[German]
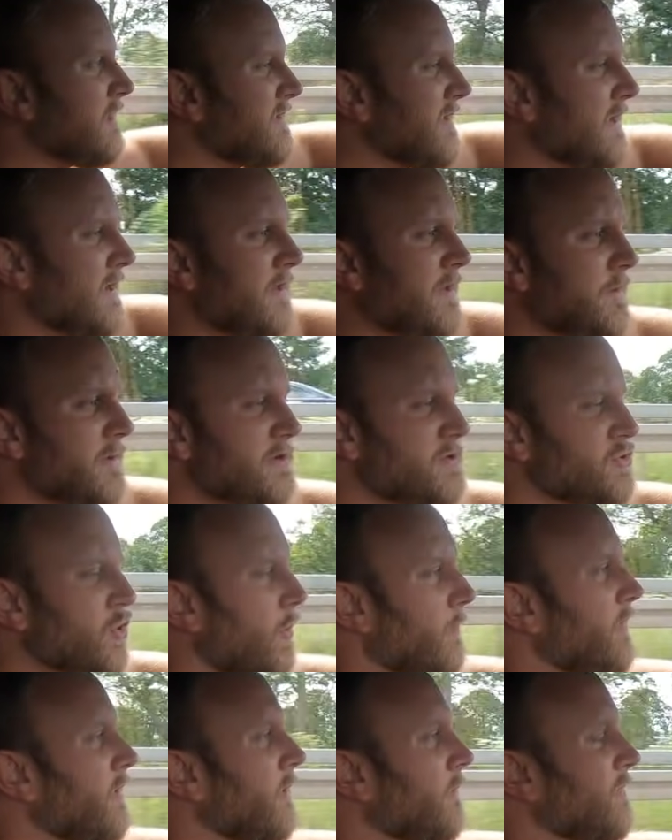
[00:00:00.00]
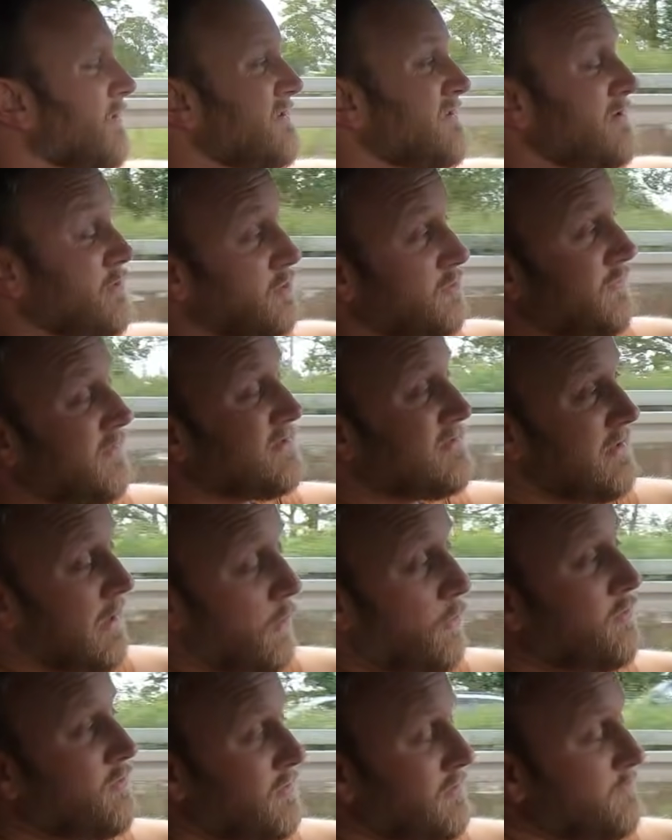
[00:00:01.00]
Der liebe Tommy,
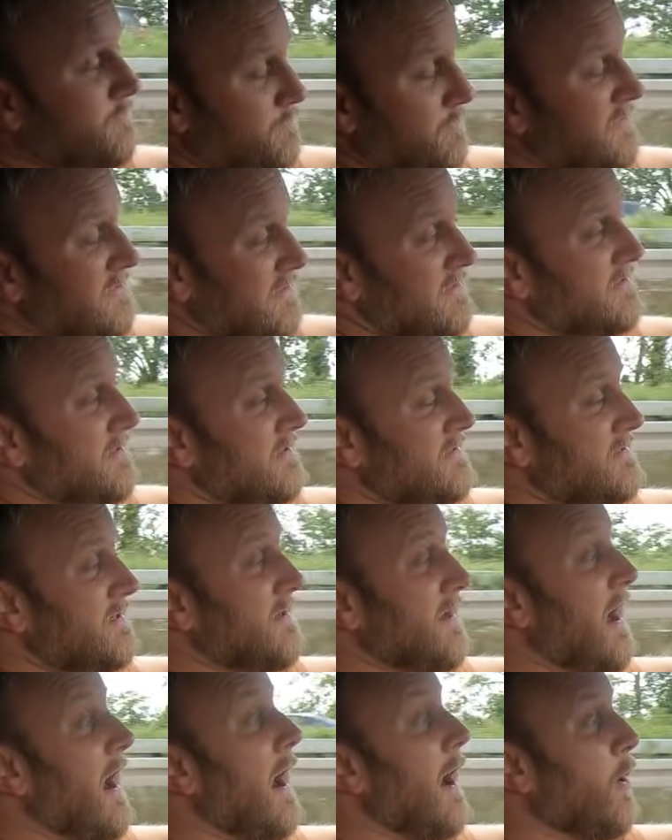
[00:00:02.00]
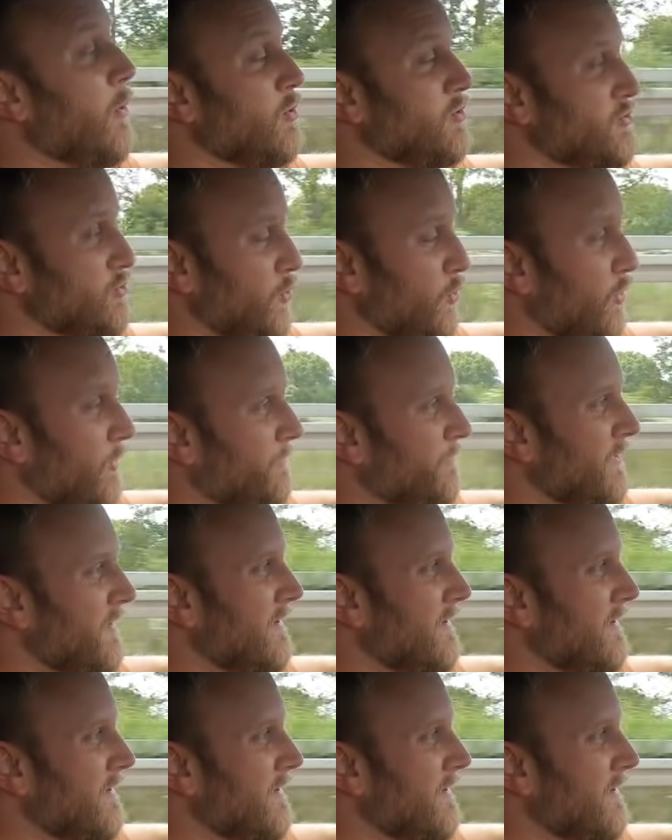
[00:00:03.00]
beziehungsweise auch besser gesagt sein Auto,